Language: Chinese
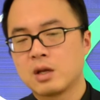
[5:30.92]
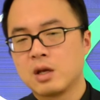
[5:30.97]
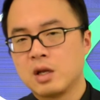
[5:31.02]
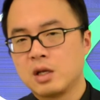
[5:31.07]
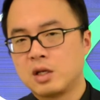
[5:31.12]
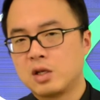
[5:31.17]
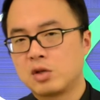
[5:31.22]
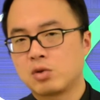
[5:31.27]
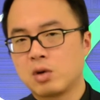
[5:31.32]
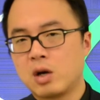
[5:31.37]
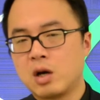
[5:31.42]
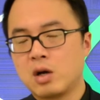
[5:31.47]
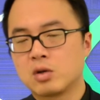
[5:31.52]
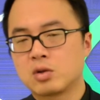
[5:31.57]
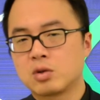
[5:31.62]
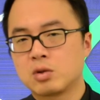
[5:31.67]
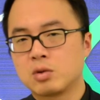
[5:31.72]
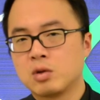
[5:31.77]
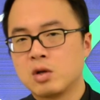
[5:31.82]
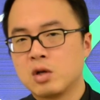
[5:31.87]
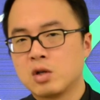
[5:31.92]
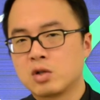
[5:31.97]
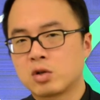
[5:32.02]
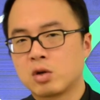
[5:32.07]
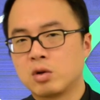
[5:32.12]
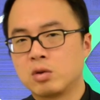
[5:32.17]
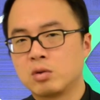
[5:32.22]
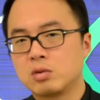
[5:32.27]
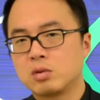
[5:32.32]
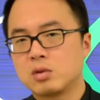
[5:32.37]
你说澳洲
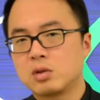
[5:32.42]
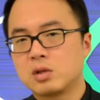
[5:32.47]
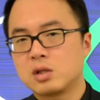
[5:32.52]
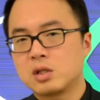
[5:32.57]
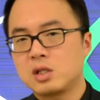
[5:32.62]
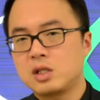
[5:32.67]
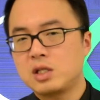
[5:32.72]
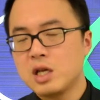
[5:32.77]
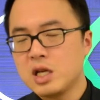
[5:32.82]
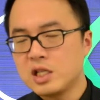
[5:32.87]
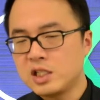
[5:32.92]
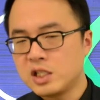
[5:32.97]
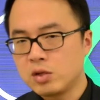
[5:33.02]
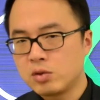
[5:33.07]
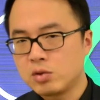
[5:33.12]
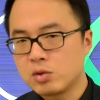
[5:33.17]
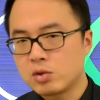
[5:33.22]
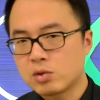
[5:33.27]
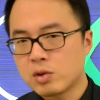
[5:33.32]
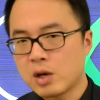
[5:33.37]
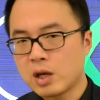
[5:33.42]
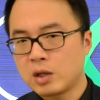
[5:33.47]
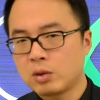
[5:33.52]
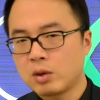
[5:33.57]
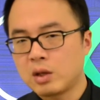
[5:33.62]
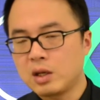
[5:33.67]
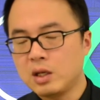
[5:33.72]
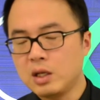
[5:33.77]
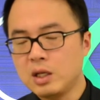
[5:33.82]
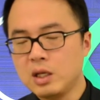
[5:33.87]
从接近于衰
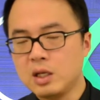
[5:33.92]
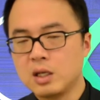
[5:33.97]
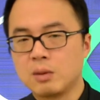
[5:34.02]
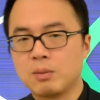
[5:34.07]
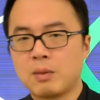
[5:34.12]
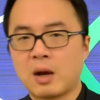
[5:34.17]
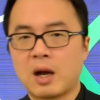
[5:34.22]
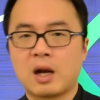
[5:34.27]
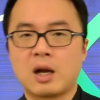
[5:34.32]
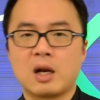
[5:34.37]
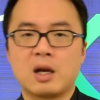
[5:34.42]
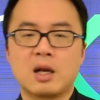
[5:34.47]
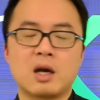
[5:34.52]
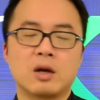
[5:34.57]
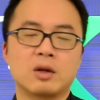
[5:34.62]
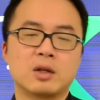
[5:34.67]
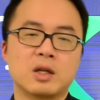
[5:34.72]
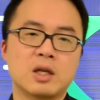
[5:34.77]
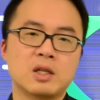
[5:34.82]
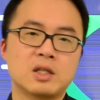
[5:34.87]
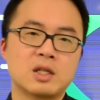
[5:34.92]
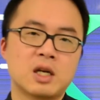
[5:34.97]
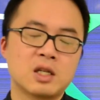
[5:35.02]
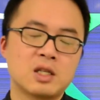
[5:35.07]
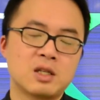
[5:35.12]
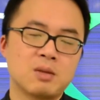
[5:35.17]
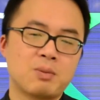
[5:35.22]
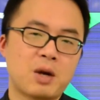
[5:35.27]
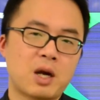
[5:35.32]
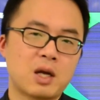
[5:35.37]
退，立马两年加
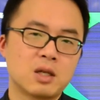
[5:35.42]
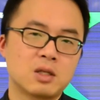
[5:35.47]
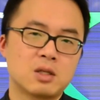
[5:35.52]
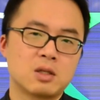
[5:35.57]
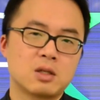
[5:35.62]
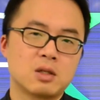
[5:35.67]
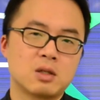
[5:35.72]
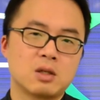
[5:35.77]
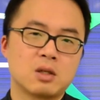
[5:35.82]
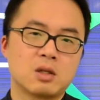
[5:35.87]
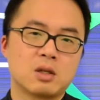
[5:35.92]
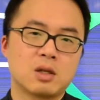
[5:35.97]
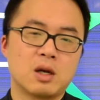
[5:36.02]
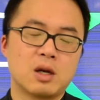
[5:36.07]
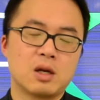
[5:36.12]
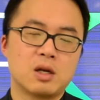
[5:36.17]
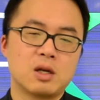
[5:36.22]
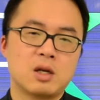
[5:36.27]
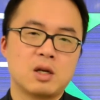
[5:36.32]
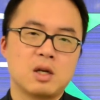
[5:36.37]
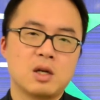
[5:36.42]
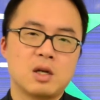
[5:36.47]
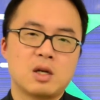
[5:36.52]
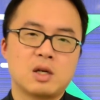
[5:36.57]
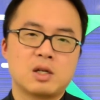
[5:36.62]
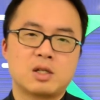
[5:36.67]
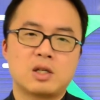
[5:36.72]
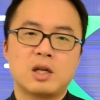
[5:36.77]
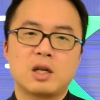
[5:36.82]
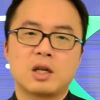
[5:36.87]
息八次，啊，
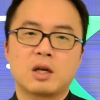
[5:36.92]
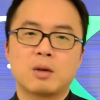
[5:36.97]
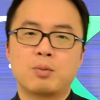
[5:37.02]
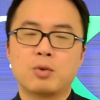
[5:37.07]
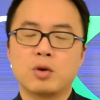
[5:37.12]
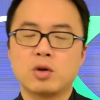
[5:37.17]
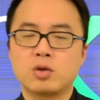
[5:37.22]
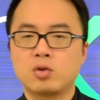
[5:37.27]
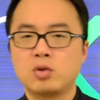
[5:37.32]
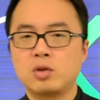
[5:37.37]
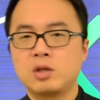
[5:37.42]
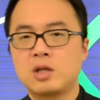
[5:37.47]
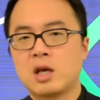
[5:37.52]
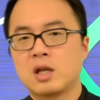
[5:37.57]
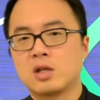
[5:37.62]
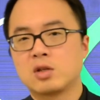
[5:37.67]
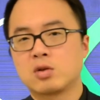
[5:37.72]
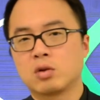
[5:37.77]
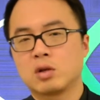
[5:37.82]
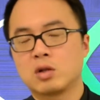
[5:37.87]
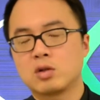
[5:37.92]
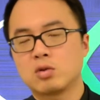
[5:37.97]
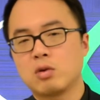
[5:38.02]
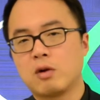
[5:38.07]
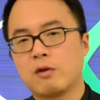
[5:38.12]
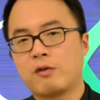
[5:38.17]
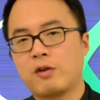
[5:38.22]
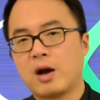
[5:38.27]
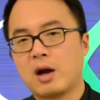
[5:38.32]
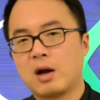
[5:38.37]
这个博取眼球的
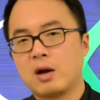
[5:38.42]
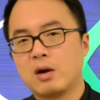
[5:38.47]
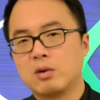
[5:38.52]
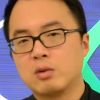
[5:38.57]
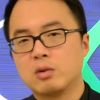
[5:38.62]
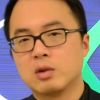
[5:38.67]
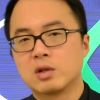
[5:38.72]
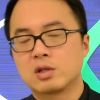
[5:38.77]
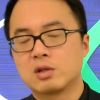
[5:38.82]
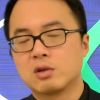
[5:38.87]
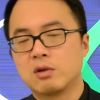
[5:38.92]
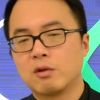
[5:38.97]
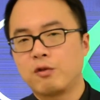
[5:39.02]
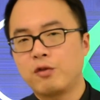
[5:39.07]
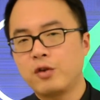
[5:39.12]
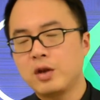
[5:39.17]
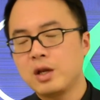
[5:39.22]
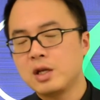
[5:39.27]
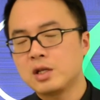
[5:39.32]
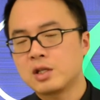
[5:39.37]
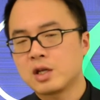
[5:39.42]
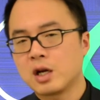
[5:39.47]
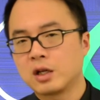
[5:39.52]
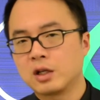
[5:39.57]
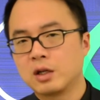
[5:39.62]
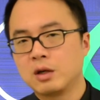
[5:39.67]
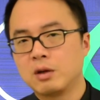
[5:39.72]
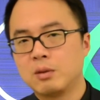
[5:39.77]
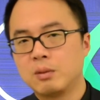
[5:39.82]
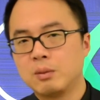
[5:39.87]
做法，我是非常
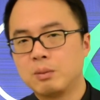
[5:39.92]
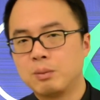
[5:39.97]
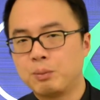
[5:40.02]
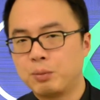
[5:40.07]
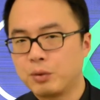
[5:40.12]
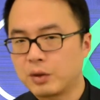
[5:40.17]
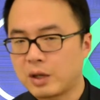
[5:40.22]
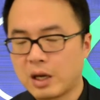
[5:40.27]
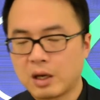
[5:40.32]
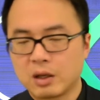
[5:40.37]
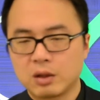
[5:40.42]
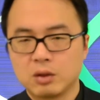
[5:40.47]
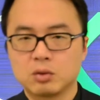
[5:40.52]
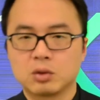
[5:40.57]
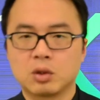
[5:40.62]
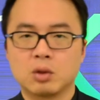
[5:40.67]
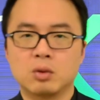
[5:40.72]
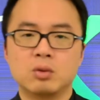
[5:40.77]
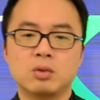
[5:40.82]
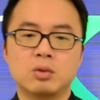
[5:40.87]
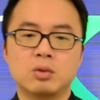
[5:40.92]
的不敢苟同。